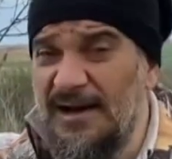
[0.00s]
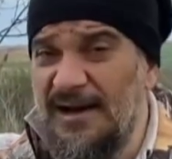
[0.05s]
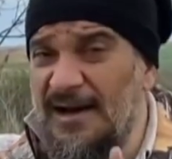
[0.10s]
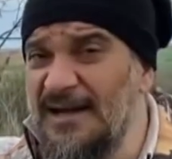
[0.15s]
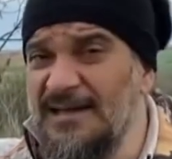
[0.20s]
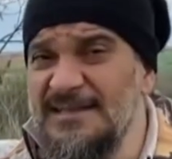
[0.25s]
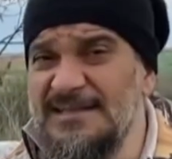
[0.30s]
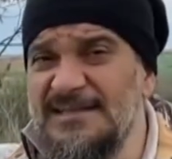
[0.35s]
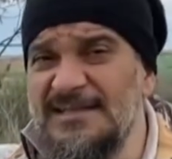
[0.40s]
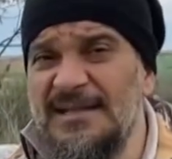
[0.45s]

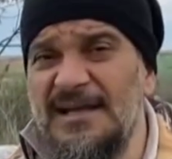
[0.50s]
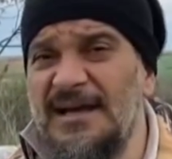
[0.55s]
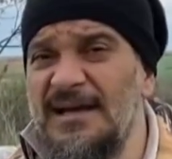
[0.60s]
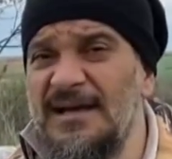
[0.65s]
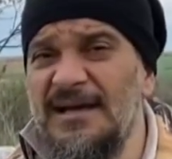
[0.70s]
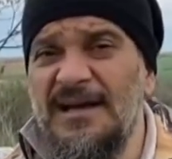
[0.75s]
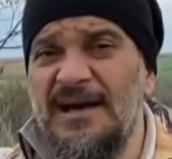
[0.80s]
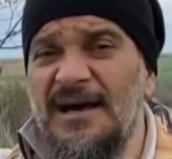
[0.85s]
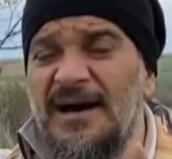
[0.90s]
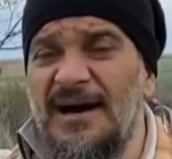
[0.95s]

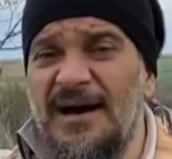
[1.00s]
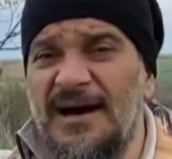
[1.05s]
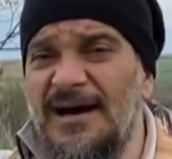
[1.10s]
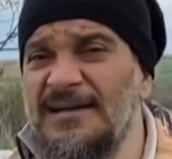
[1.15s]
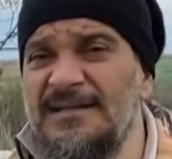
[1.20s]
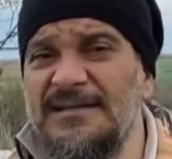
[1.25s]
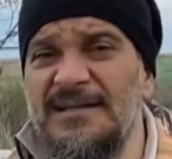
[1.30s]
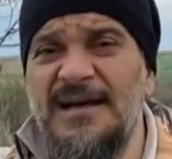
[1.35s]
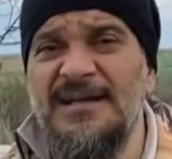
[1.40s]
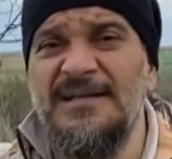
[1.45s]
Asla
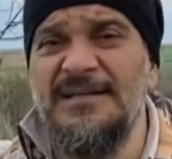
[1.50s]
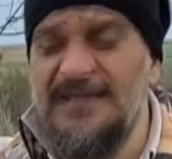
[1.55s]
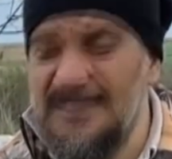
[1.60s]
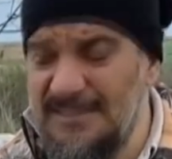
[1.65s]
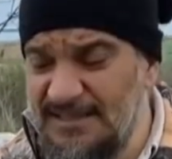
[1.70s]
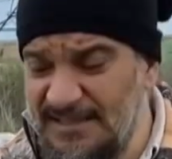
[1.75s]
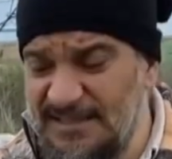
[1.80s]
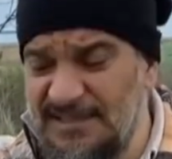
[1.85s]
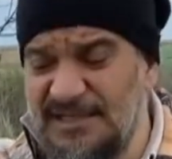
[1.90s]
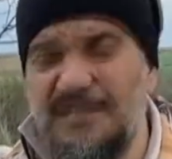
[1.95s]
arılar
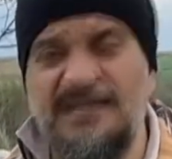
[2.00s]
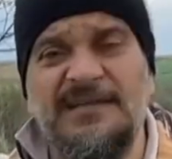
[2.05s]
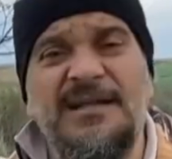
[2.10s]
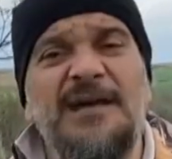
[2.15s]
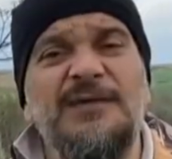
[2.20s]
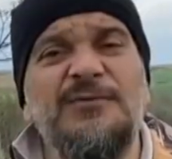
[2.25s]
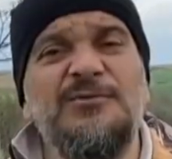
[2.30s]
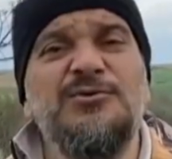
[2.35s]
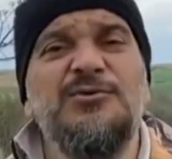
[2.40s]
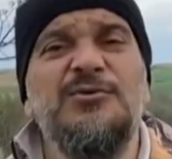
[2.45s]

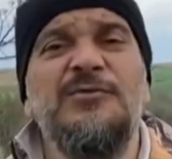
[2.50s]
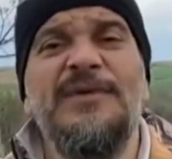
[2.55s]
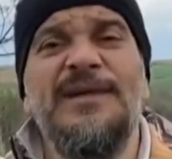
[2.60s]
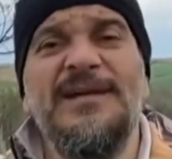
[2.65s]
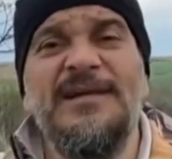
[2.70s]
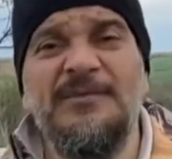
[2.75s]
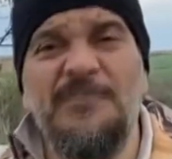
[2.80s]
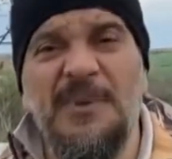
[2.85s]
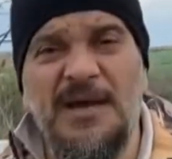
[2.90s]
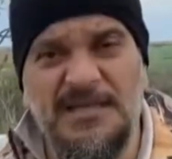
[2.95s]
içeriden su
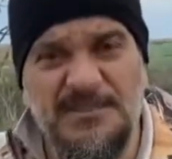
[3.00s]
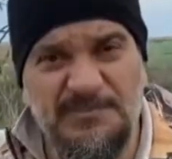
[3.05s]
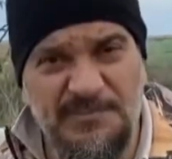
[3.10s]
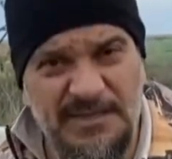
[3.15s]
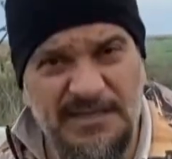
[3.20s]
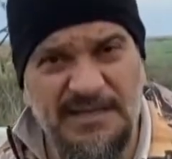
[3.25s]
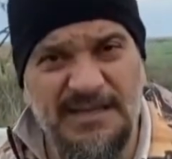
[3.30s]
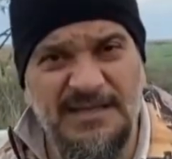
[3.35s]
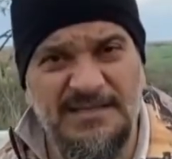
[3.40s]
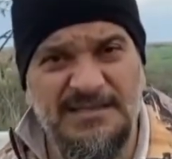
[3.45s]
verilmez.
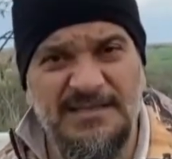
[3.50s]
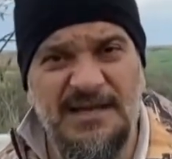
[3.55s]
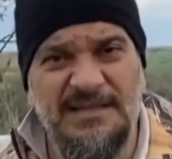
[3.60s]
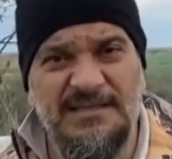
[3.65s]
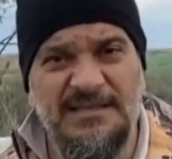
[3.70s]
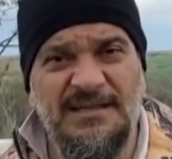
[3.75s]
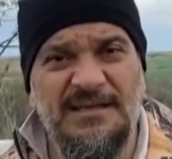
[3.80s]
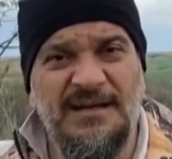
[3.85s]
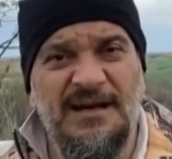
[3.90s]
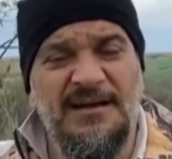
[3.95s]
Bir kez daha
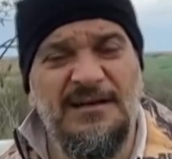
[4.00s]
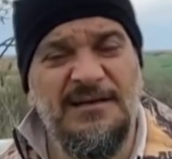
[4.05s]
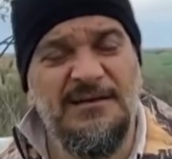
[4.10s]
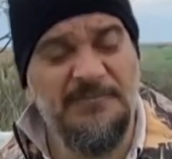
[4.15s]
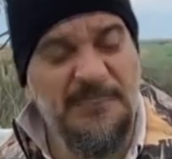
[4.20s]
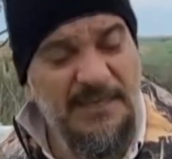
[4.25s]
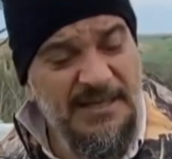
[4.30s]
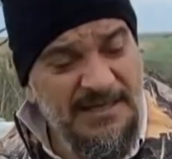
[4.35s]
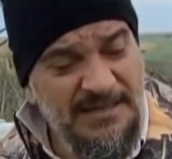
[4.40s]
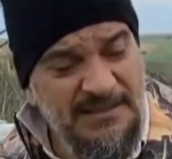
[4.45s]
tekrarlayayım.